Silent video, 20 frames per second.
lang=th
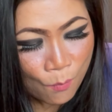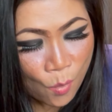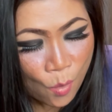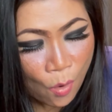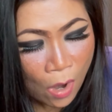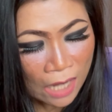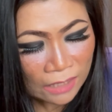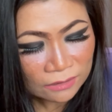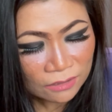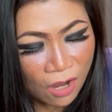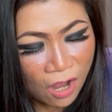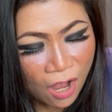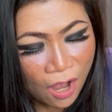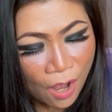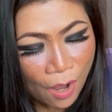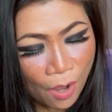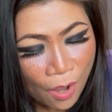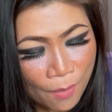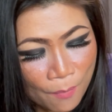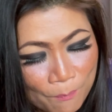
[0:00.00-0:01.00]
หมวกก็
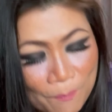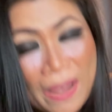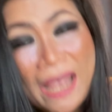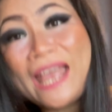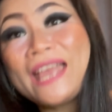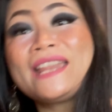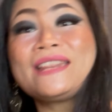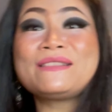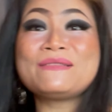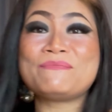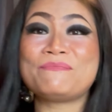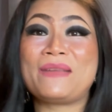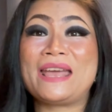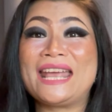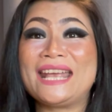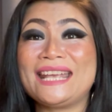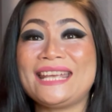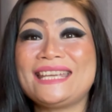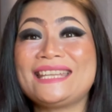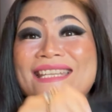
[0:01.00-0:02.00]
เป็น
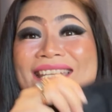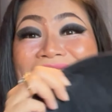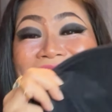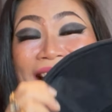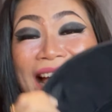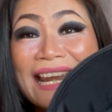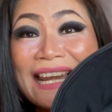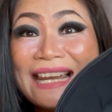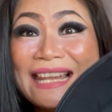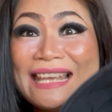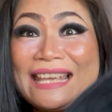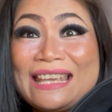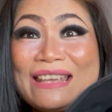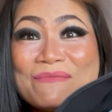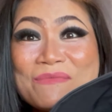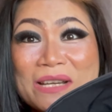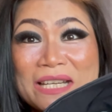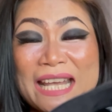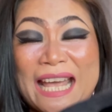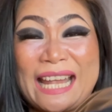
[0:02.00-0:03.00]
make in อิตาลี
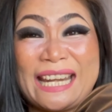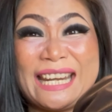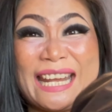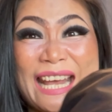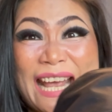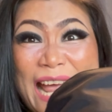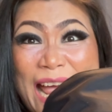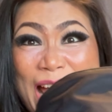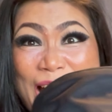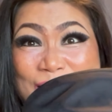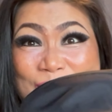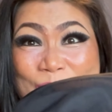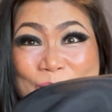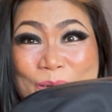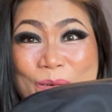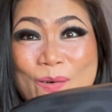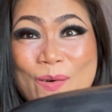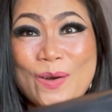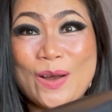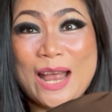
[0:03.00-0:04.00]
เหมือนกันนะคะ โห
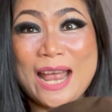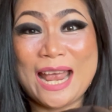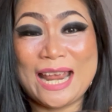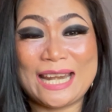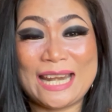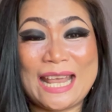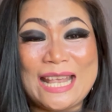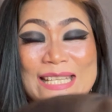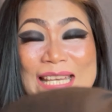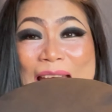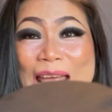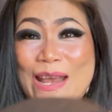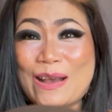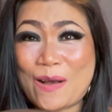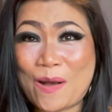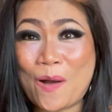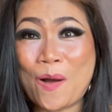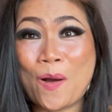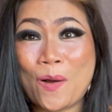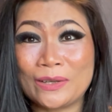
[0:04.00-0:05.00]
ได้ใช้
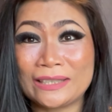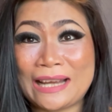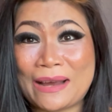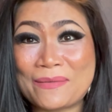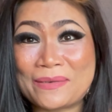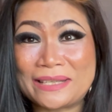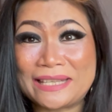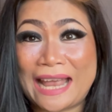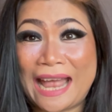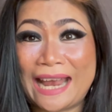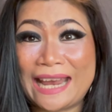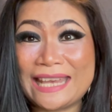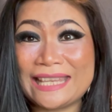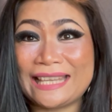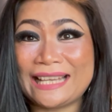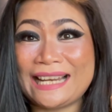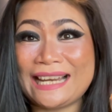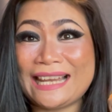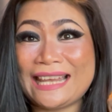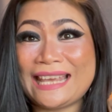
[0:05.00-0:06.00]
ของทำมาจากอิ
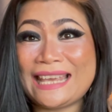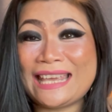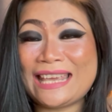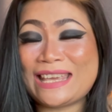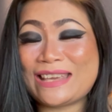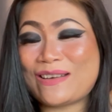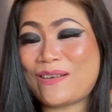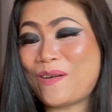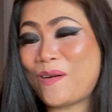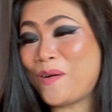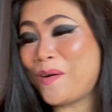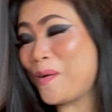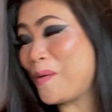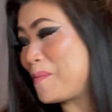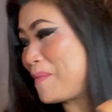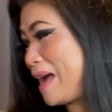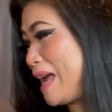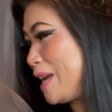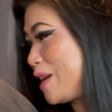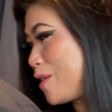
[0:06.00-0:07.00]
ตาลี โอ้
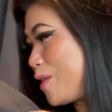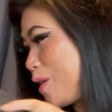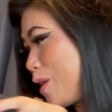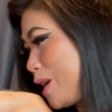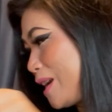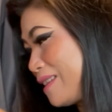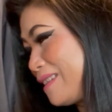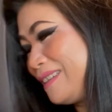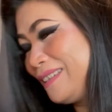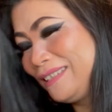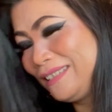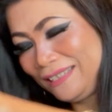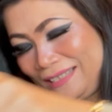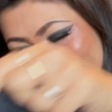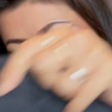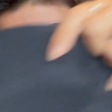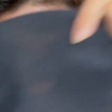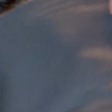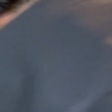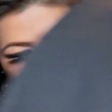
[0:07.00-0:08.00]
my god
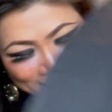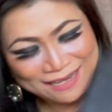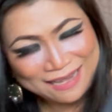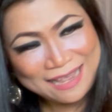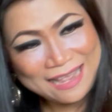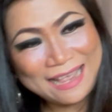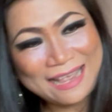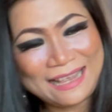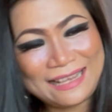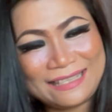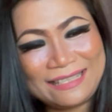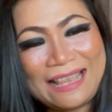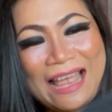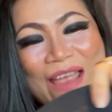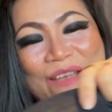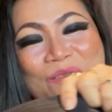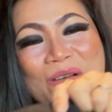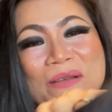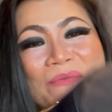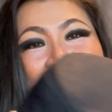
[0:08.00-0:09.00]

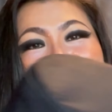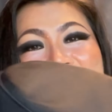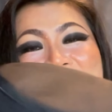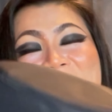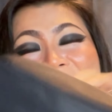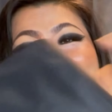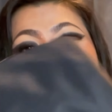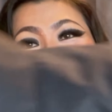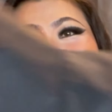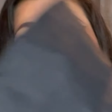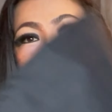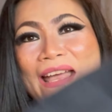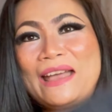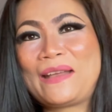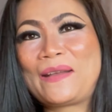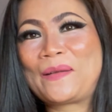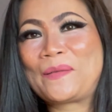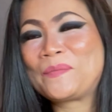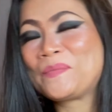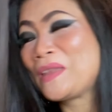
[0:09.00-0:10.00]
ใส่ไว้เหมือนเดิมเนี่ย
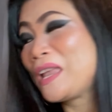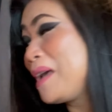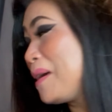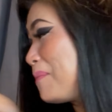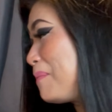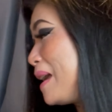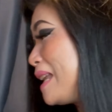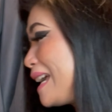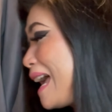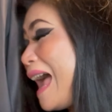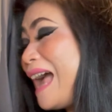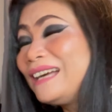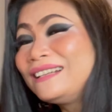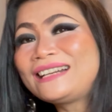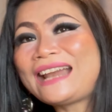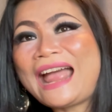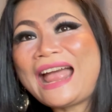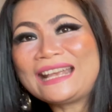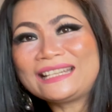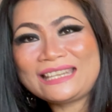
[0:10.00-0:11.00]
เป็นครั้ง
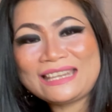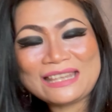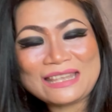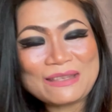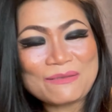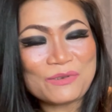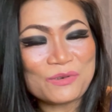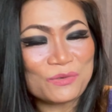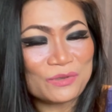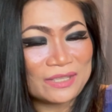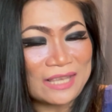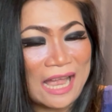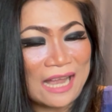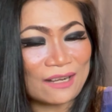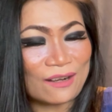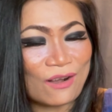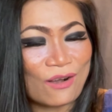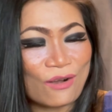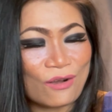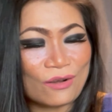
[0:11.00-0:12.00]
แรกที่เมนู
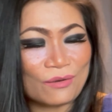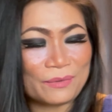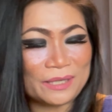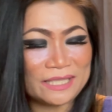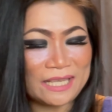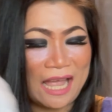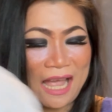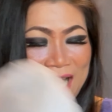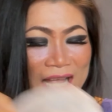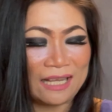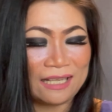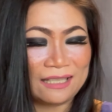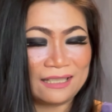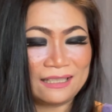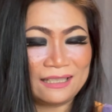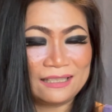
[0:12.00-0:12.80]
สั่งของมาจาก